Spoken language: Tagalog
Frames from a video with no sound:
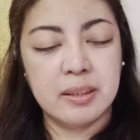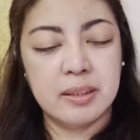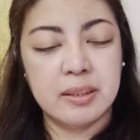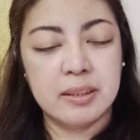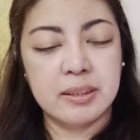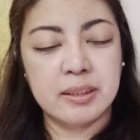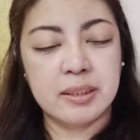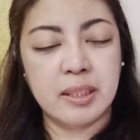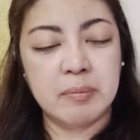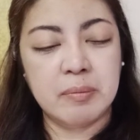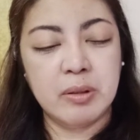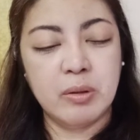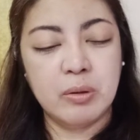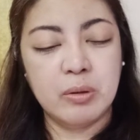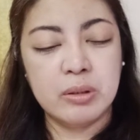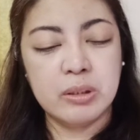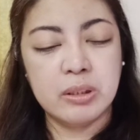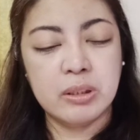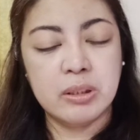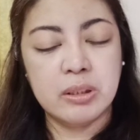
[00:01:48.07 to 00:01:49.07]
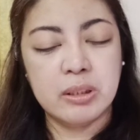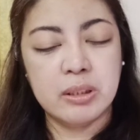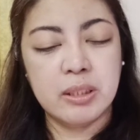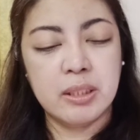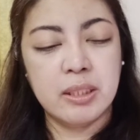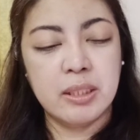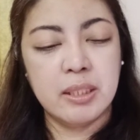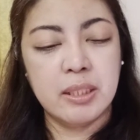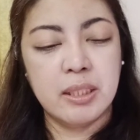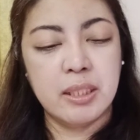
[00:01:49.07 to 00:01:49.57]
Semi-gloss.
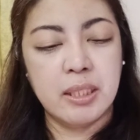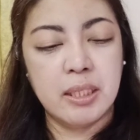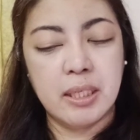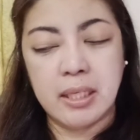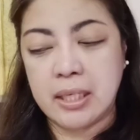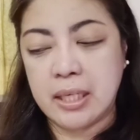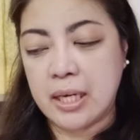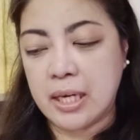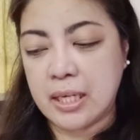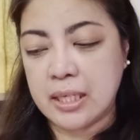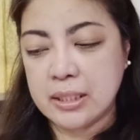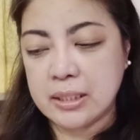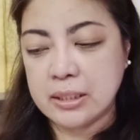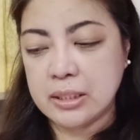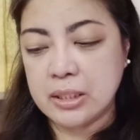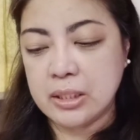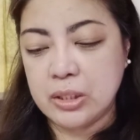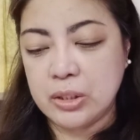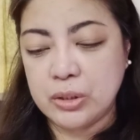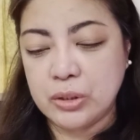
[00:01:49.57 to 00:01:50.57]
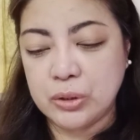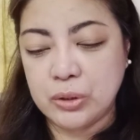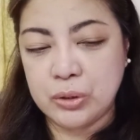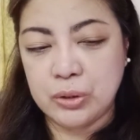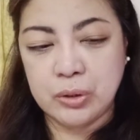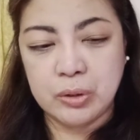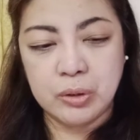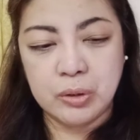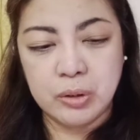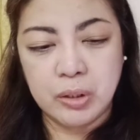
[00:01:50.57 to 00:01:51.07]
Ayan.
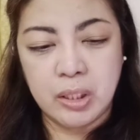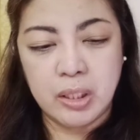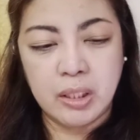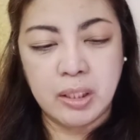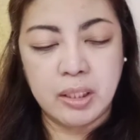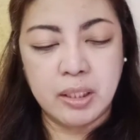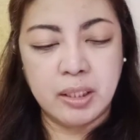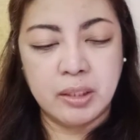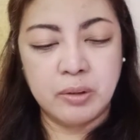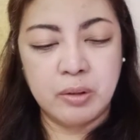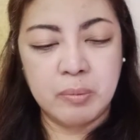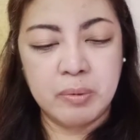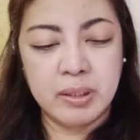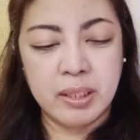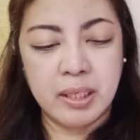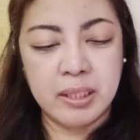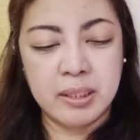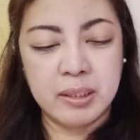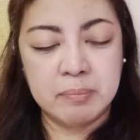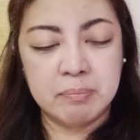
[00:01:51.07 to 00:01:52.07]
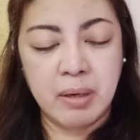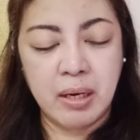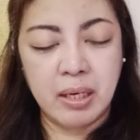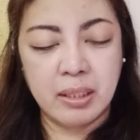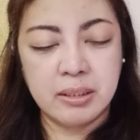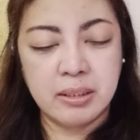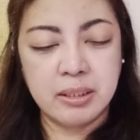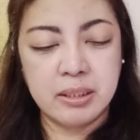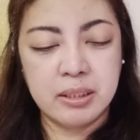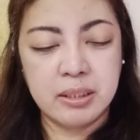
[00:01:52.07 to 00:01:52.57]
So, ito naman kanyang
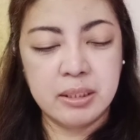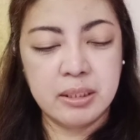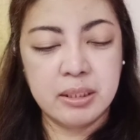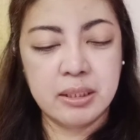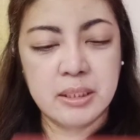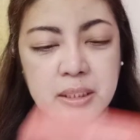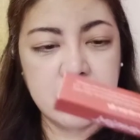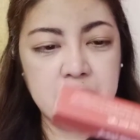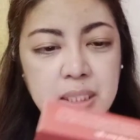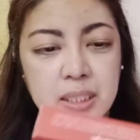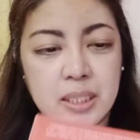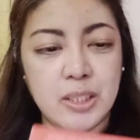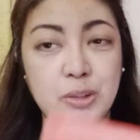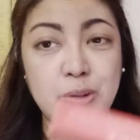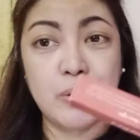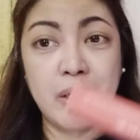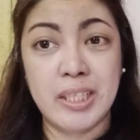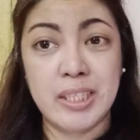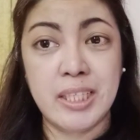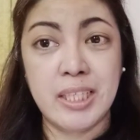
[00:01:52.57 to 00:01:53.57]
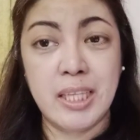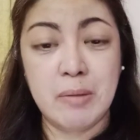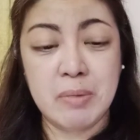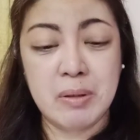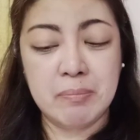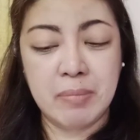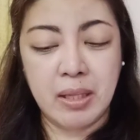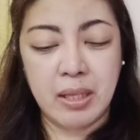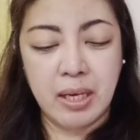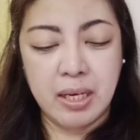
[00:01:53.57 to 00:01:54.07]
packaging. Yung kanyang laman
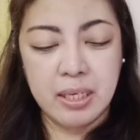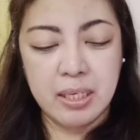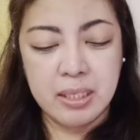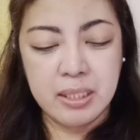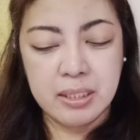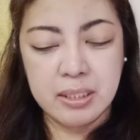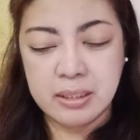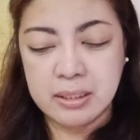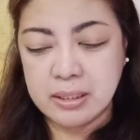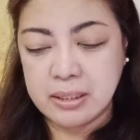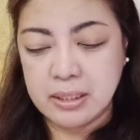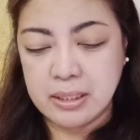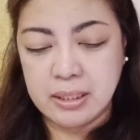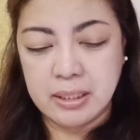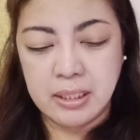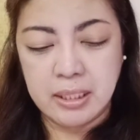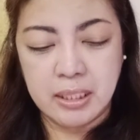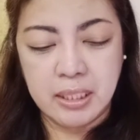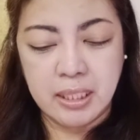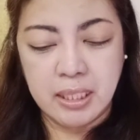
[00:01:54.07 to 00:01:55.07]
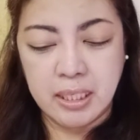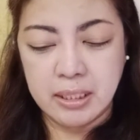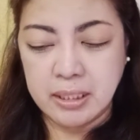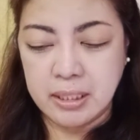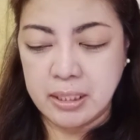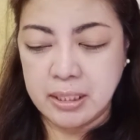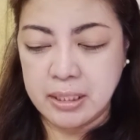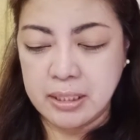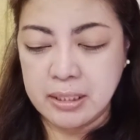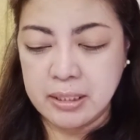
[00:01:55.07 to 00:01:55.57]
pala. Tingnan
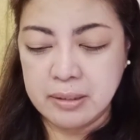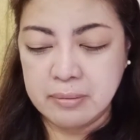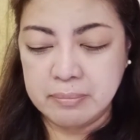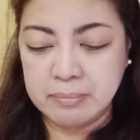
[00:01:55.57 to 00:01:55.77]
natin.